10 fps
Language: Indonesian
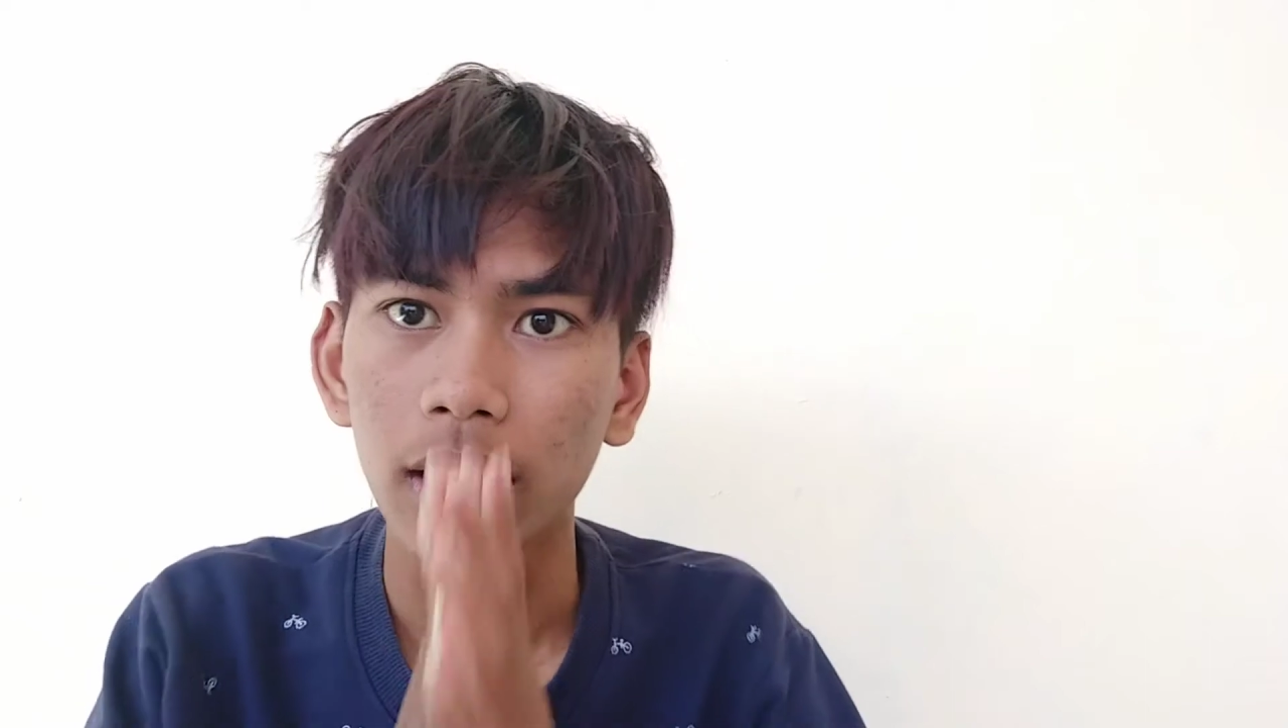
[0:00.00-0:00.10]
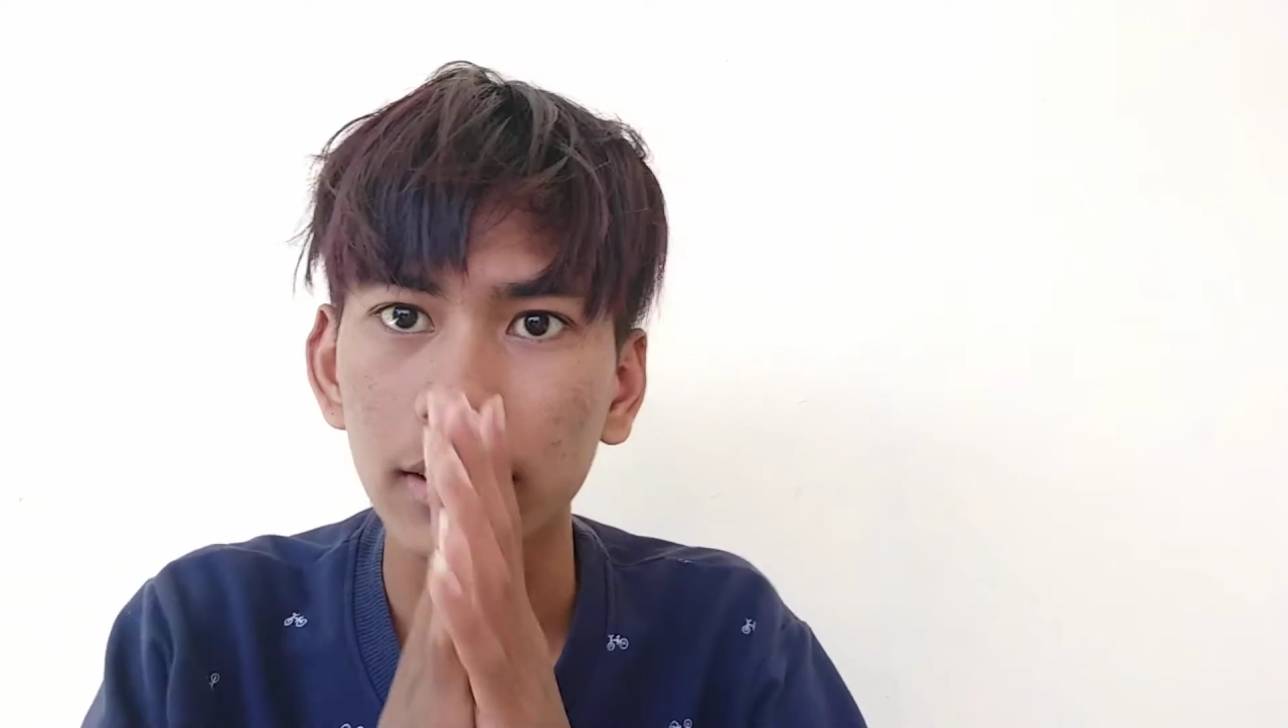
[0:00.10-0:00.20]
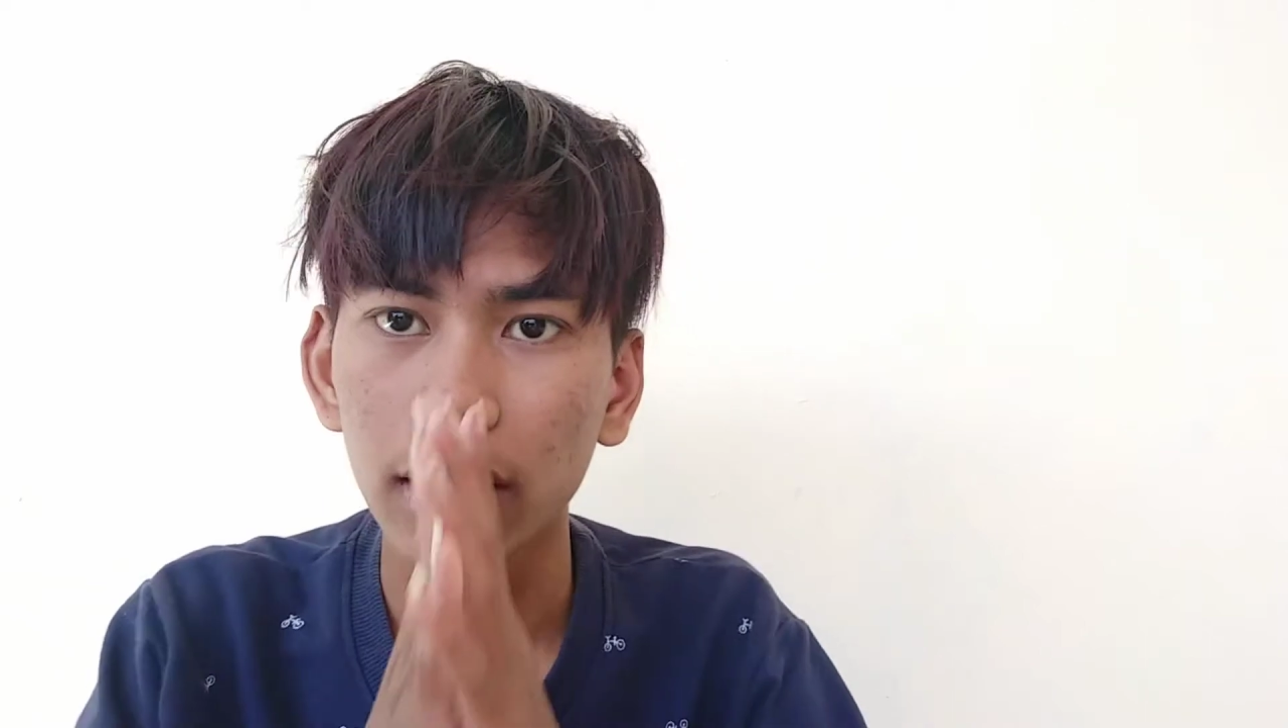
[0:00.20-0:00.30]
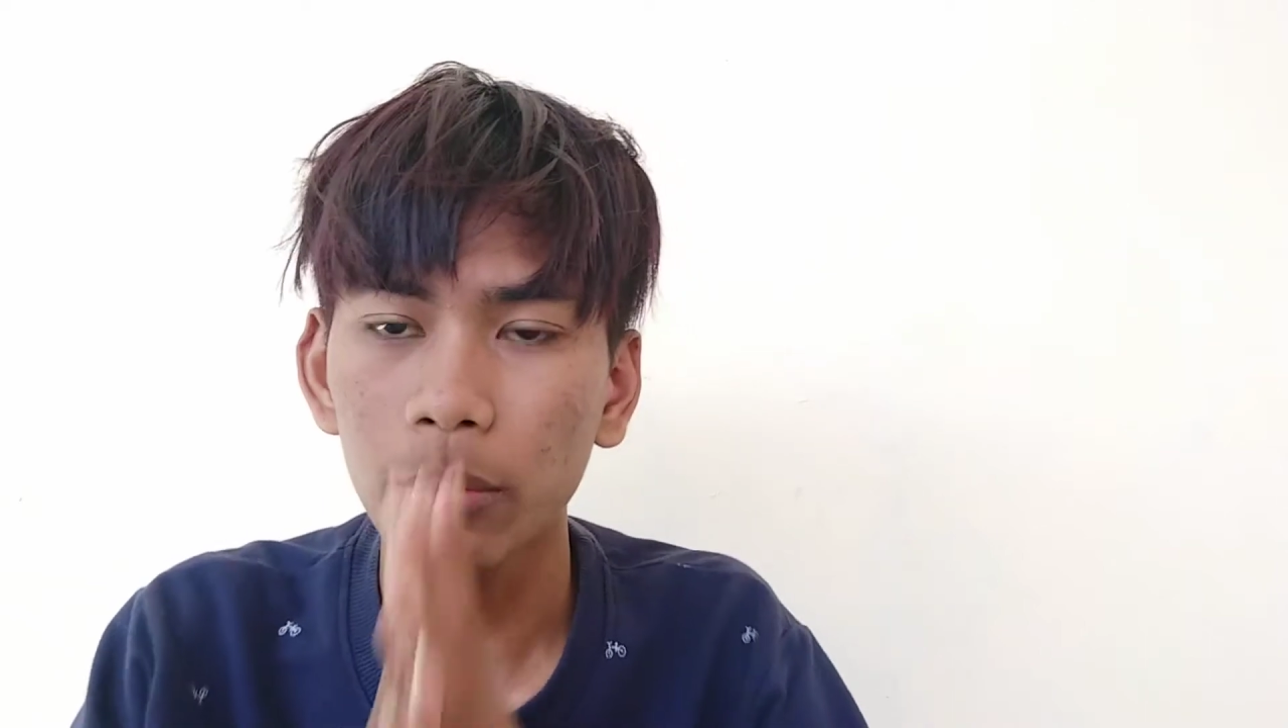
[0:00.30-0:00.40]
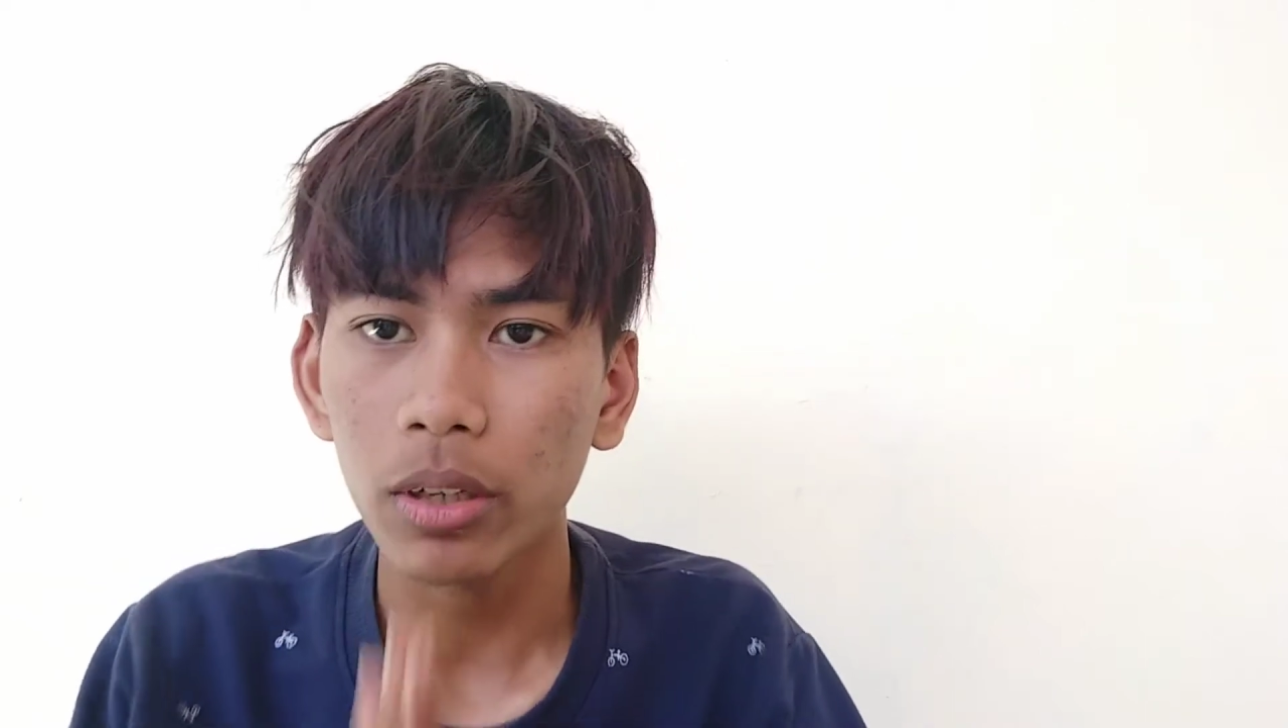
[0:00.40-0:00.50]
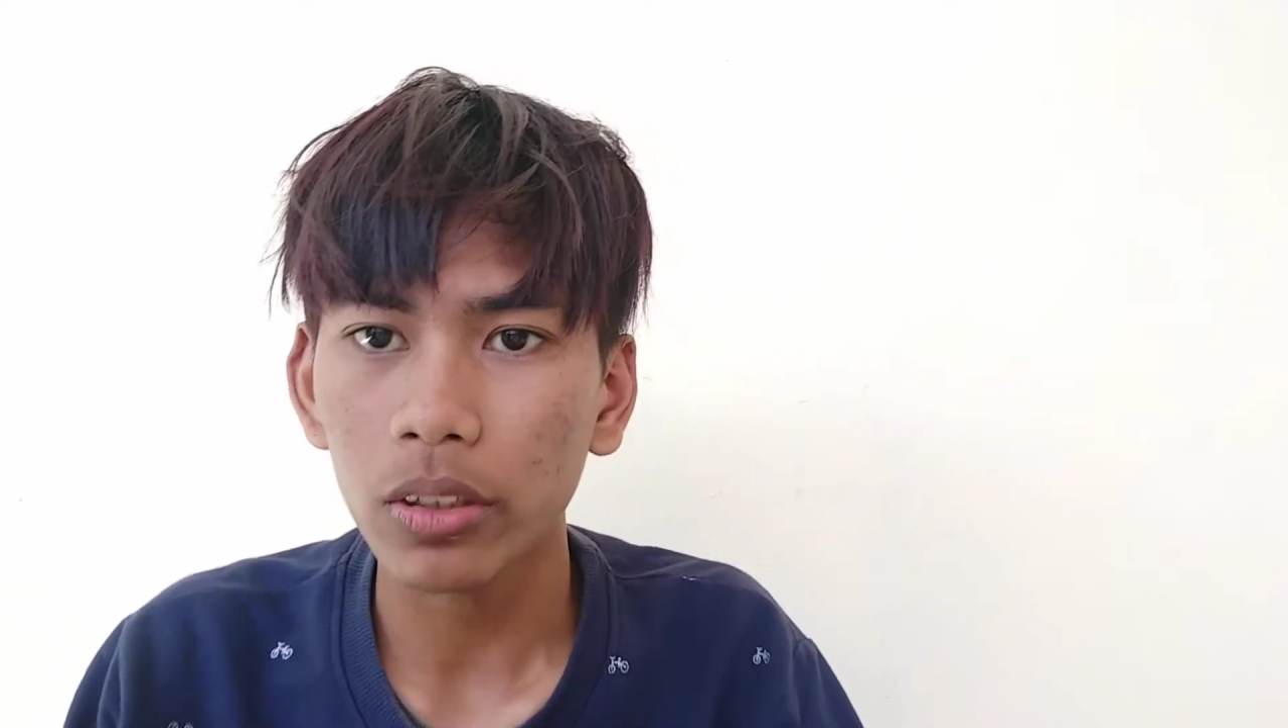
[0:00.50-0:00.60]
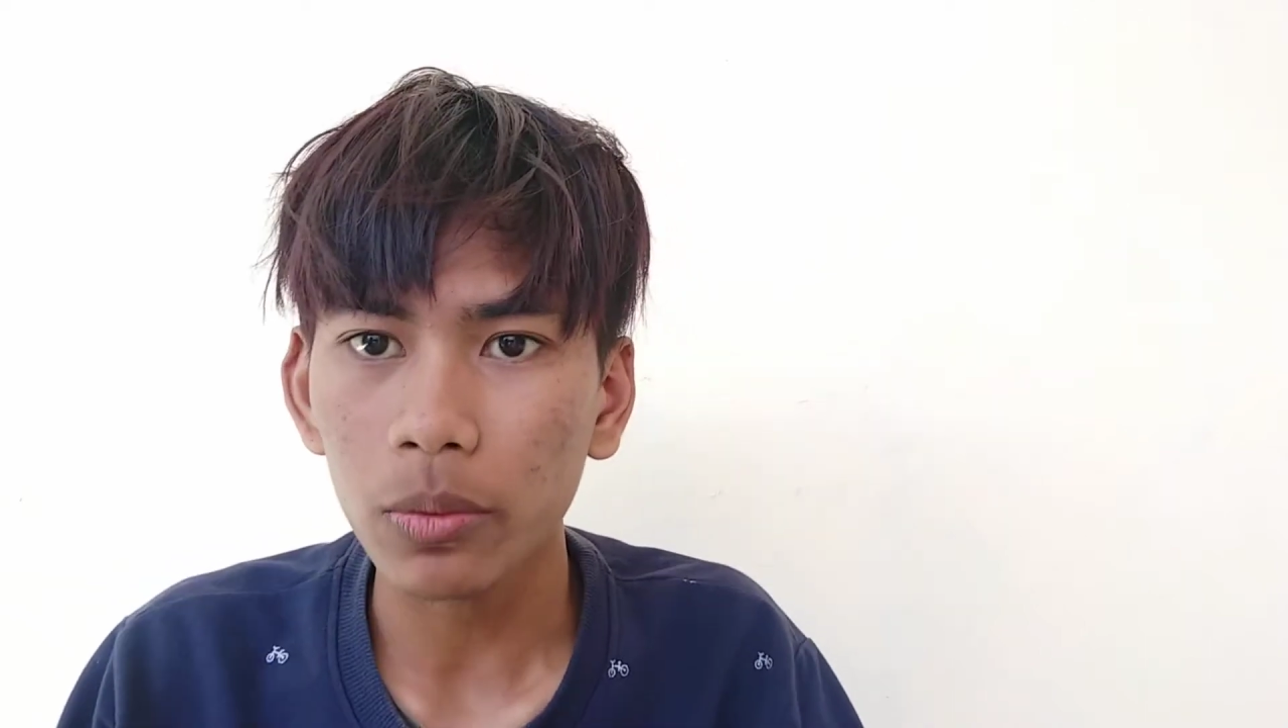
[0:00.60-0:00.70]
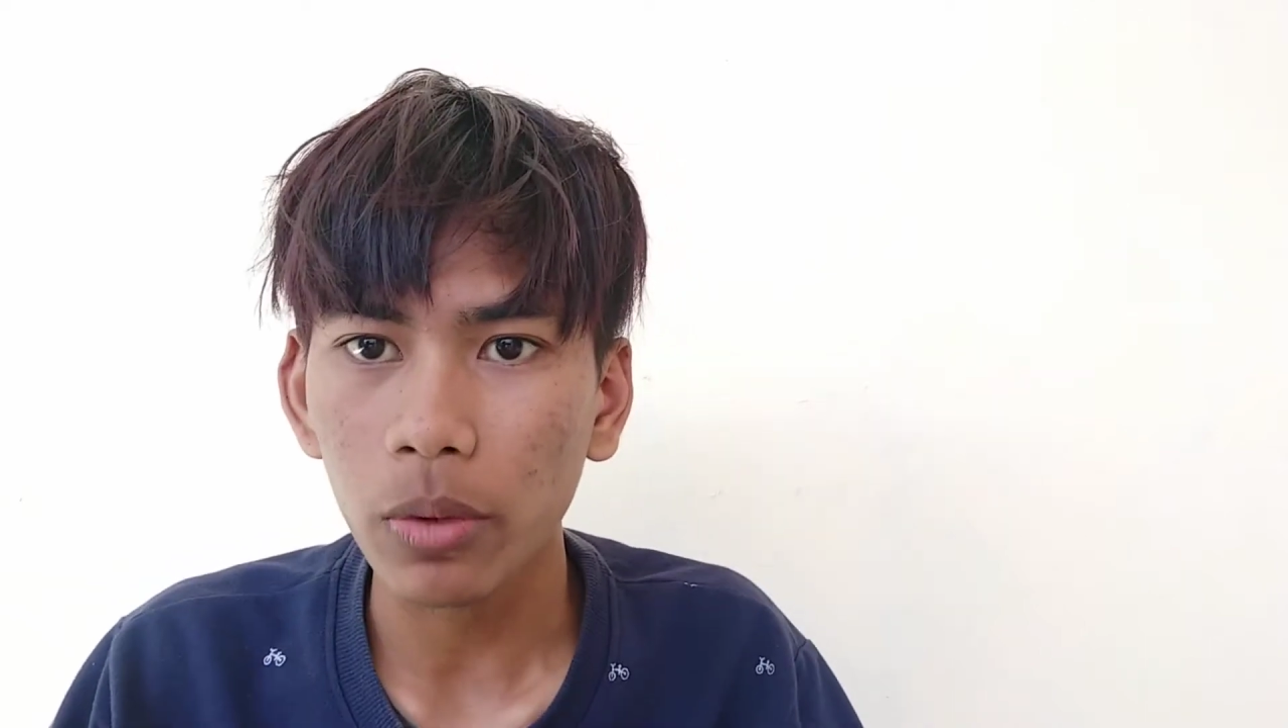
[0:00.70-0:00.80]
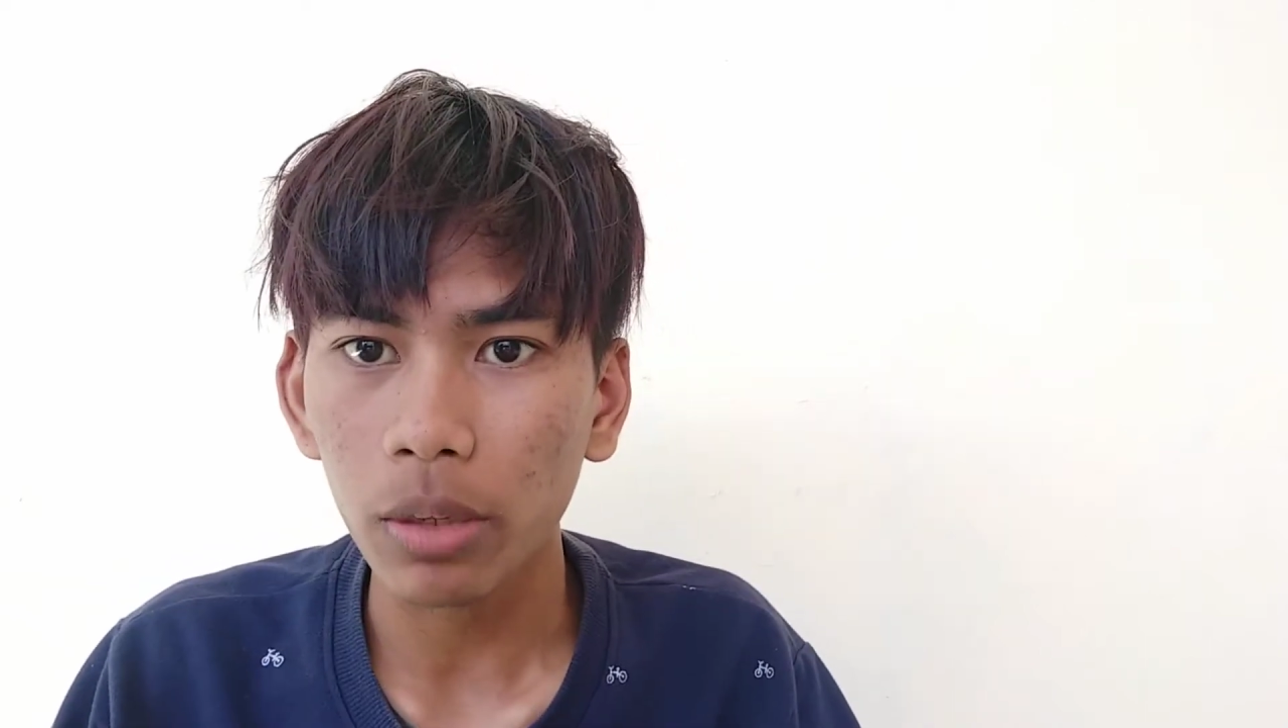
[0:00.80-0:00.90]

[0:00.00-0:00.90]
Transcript: Assalamualaikum